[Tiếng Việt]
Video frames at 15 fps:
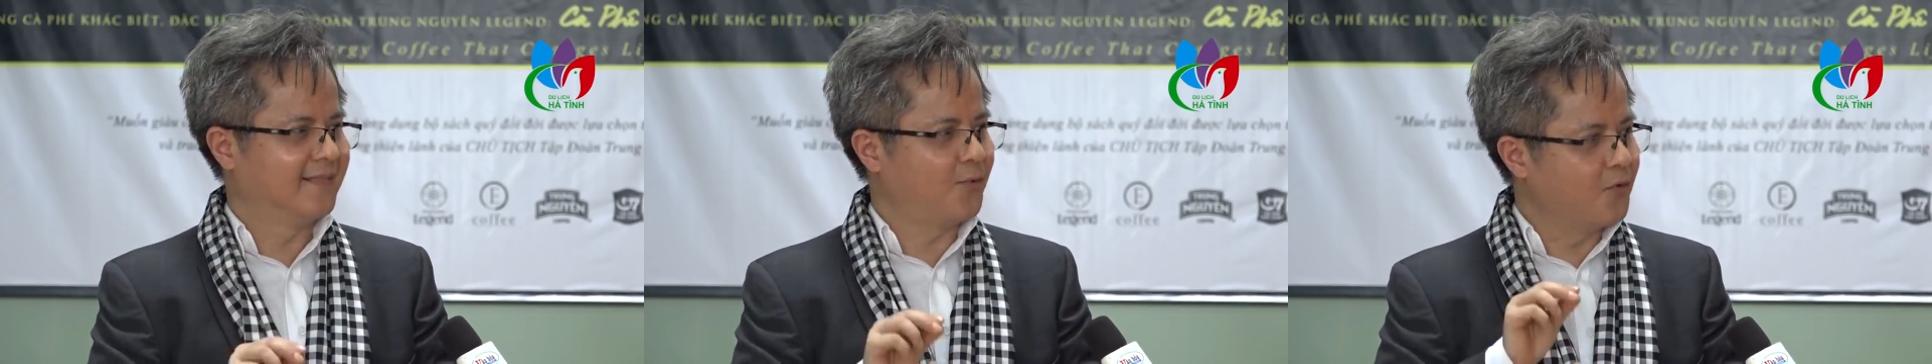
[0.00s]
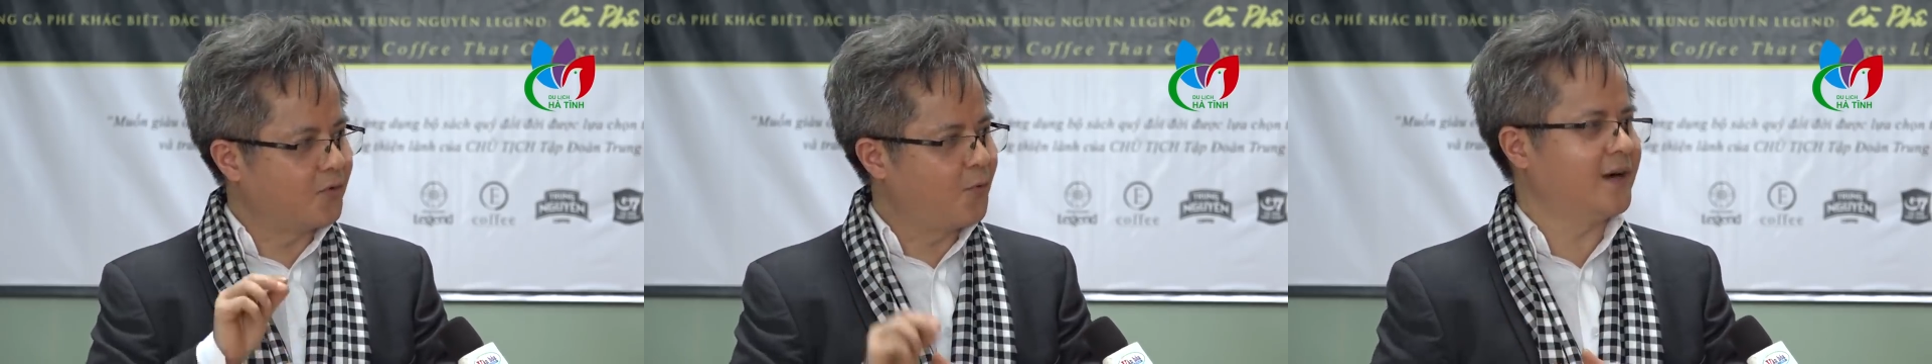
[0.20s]

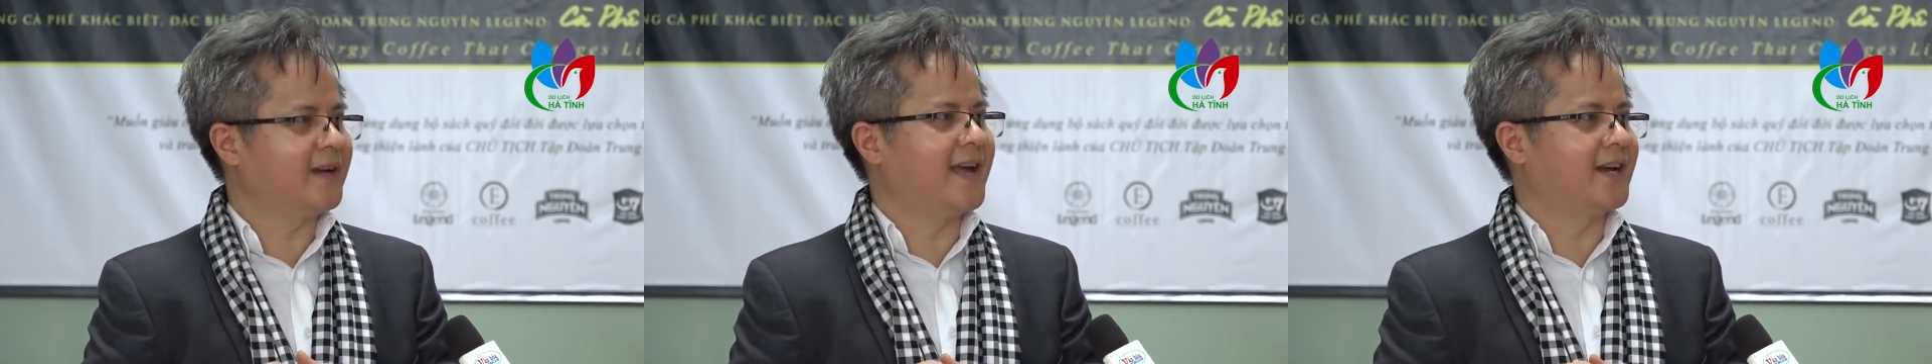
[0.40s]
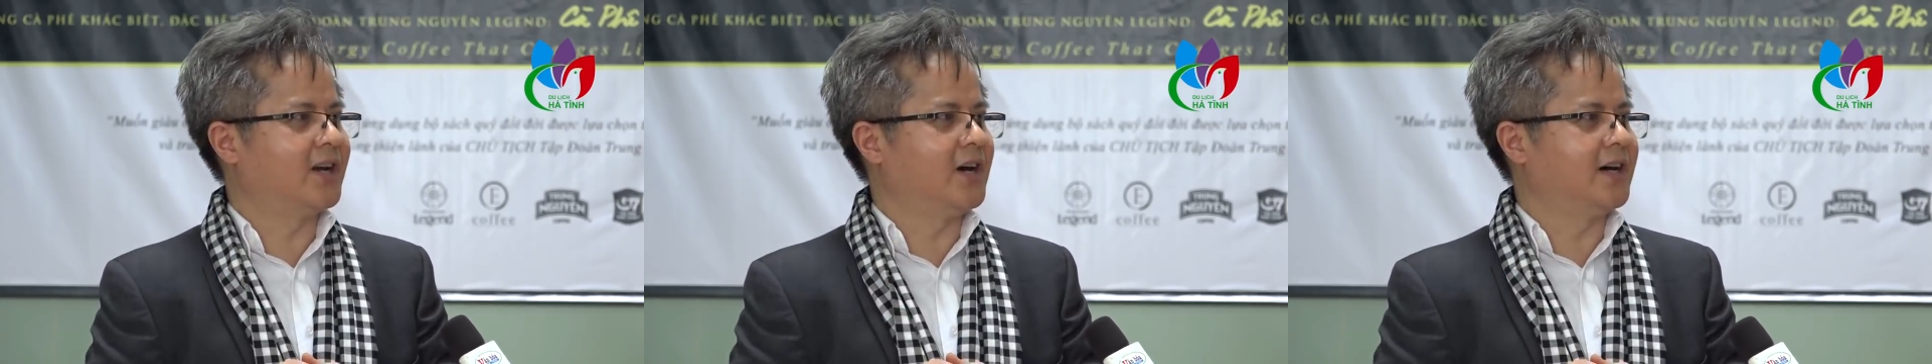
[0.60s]
của quốc
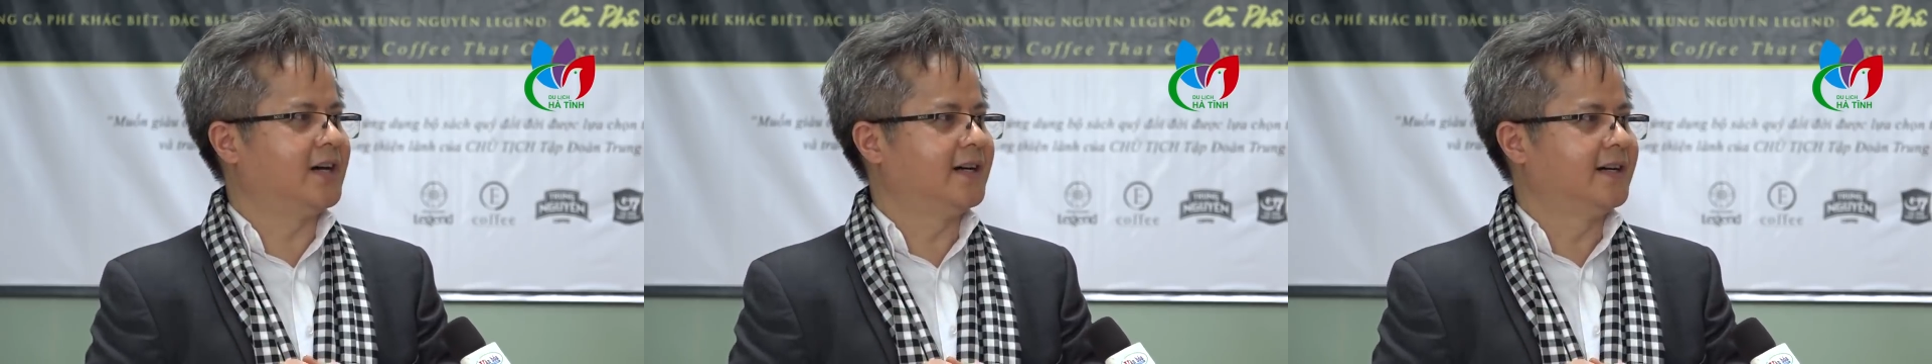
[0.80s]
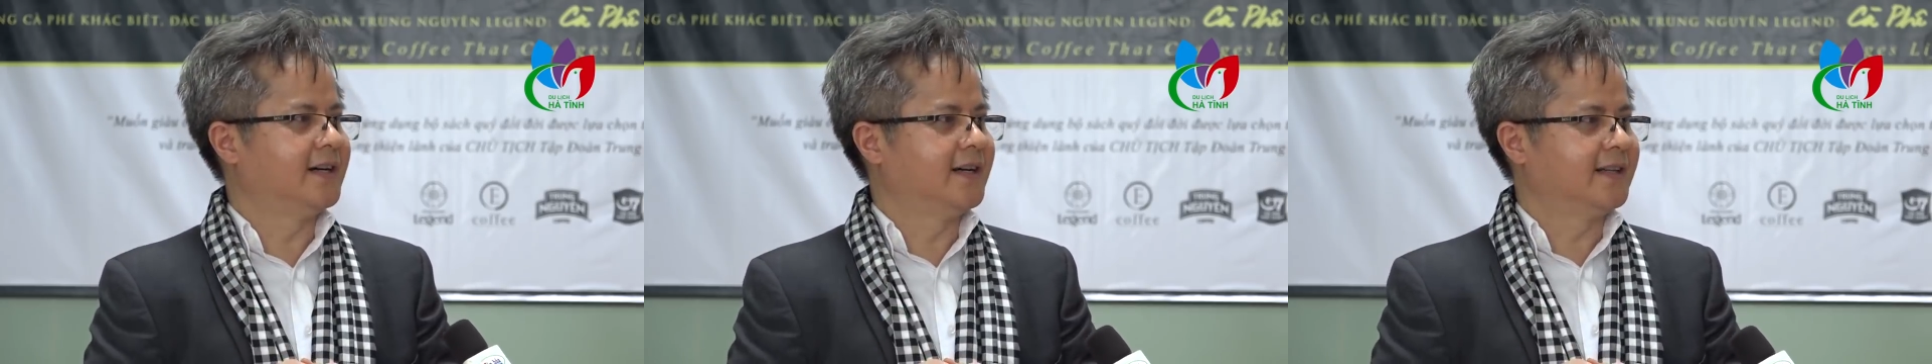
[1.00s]
gia đó
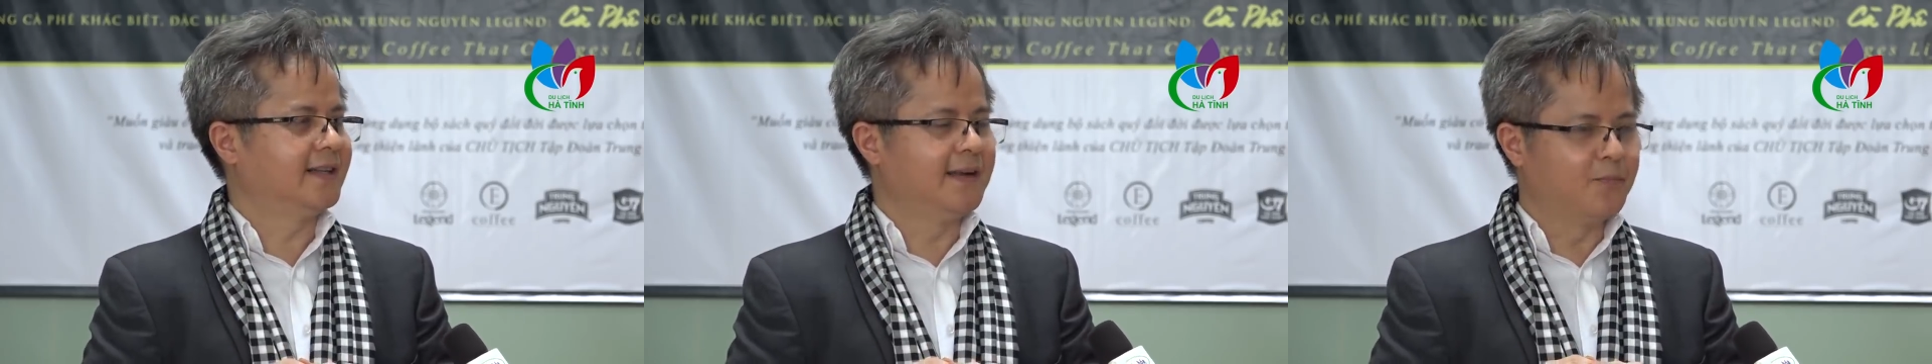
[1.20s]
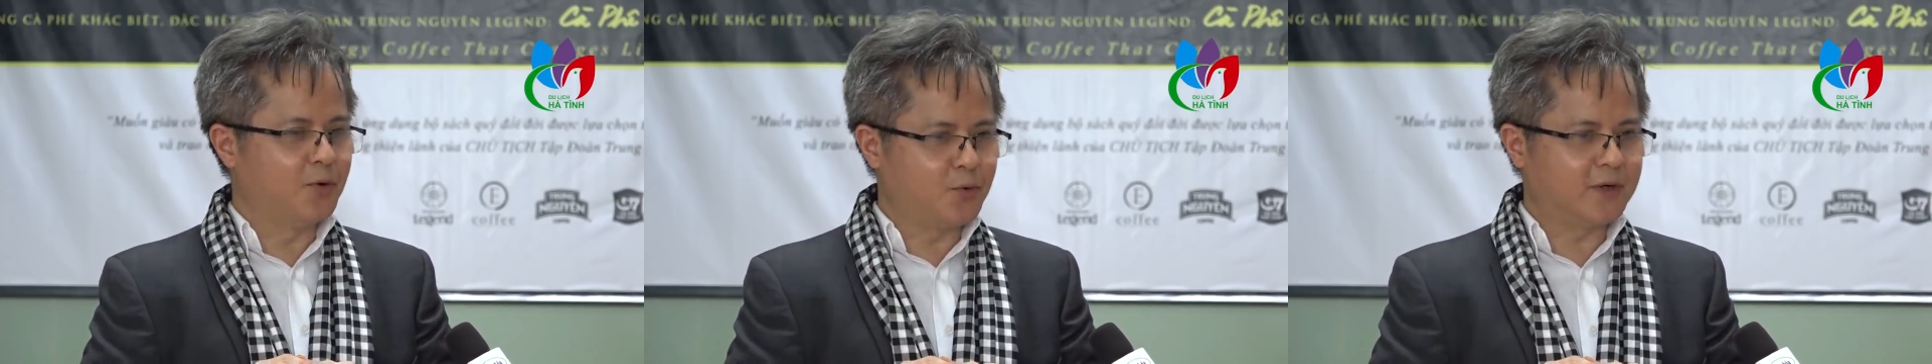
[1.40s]

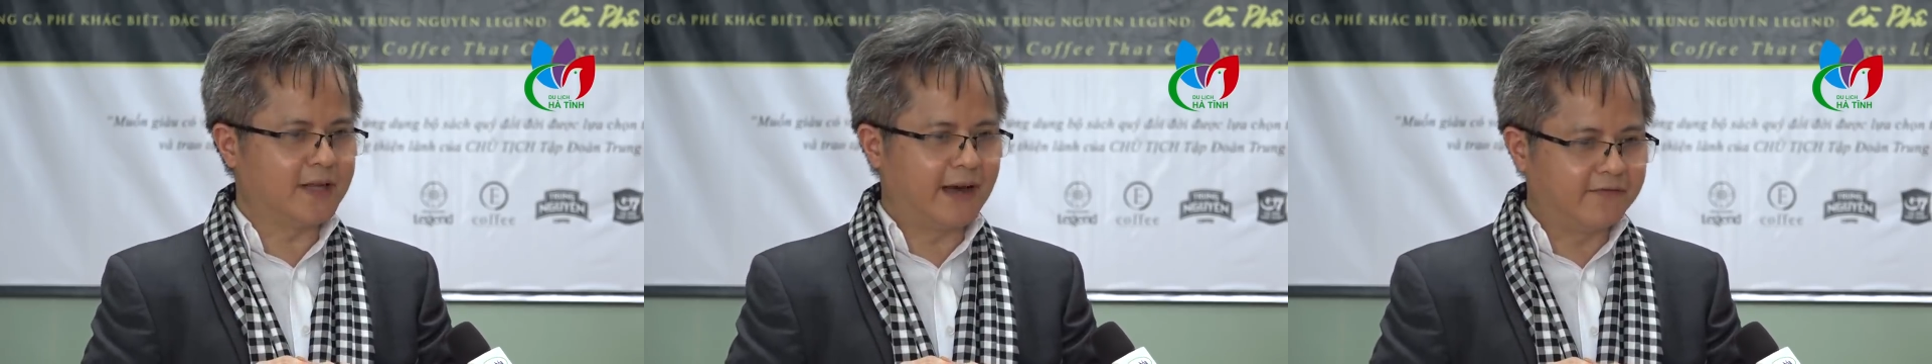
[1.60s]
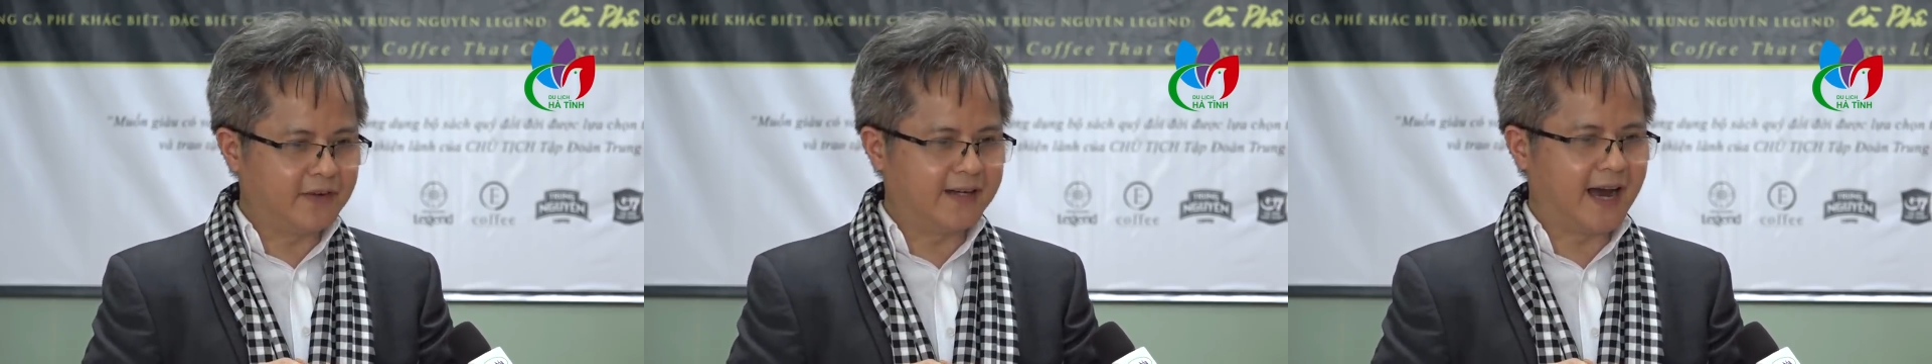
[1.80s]
thì một quốc
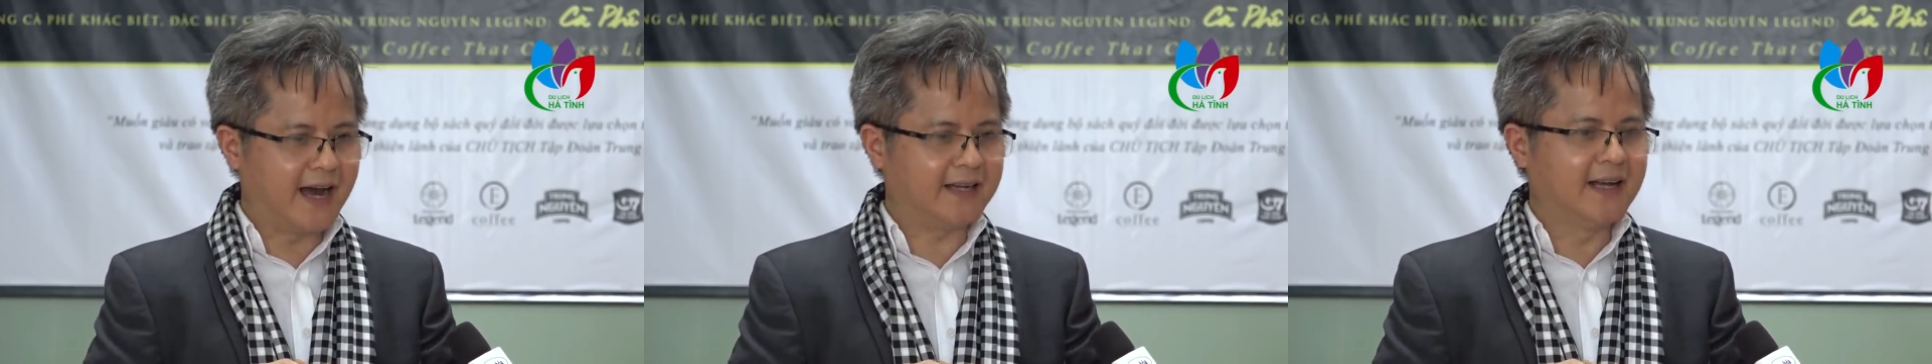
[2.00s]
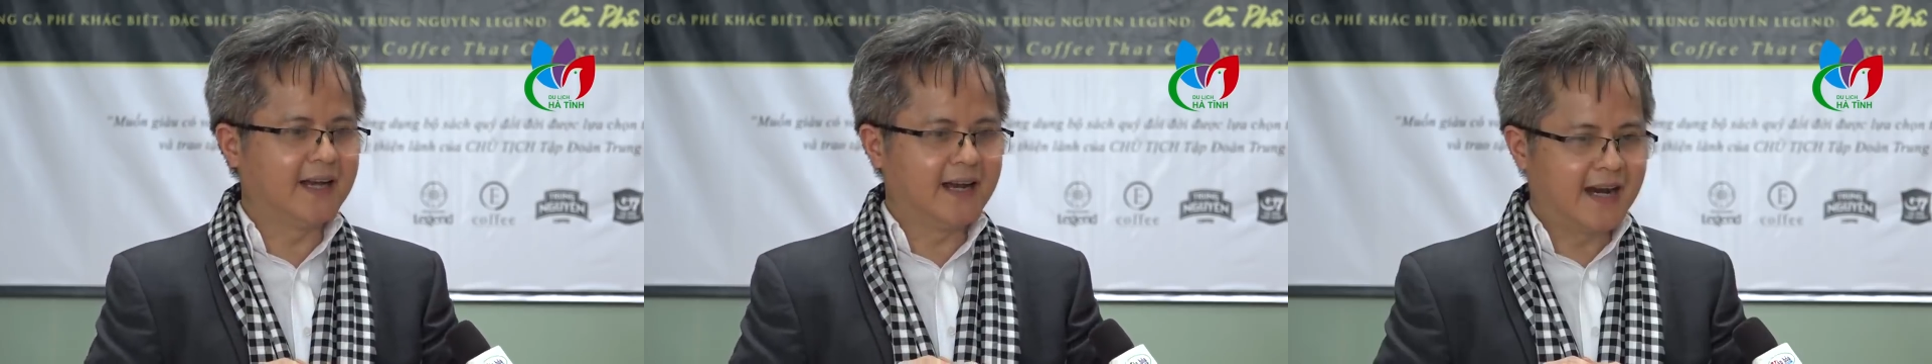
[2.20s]
gia vĩ đại